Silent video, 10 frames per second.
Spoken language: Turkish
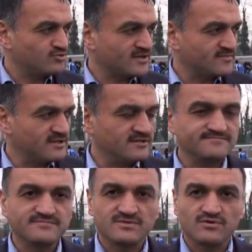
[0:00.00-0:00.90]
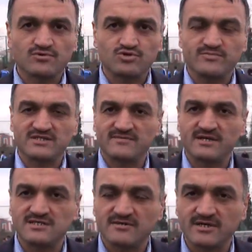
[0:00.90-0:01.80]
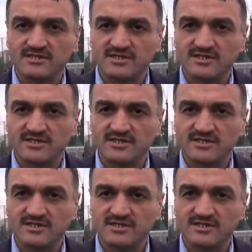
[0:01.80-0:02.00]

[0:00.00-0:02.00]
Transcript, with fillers: mıydı? 9 Şubat'ta maçlar başlayacak.